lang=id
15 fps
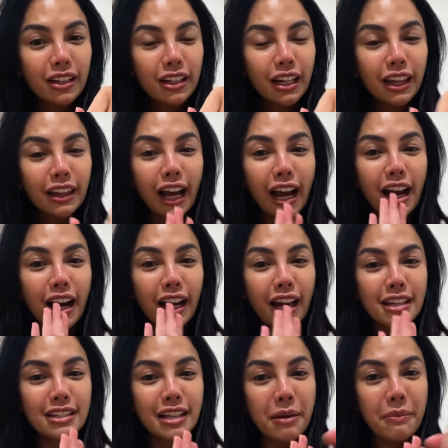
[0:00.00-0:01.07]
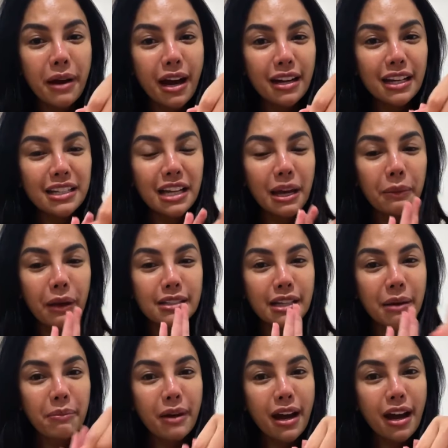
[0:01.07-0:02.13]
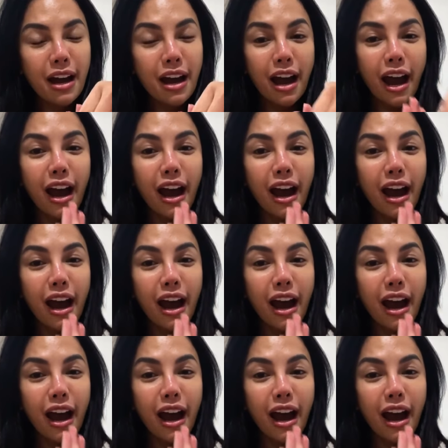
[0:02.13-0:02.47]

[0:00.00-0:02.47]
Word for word: di tanggal yang sama di jam yang sama